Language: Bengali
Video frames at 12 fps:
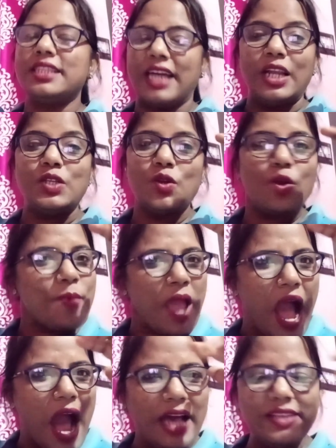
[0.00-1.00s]
তার জন্য আমি
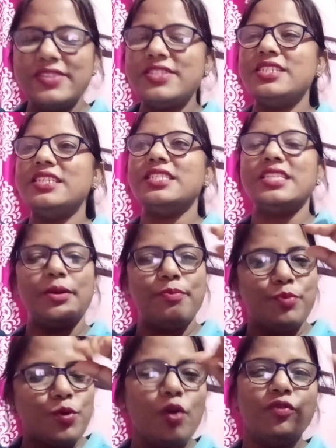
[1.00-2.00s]
আসছি সেই
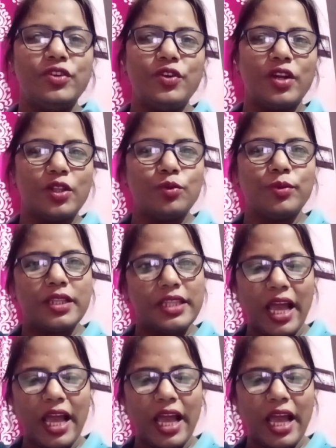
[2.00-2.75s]
পুরো ভিডিওটা তোমরা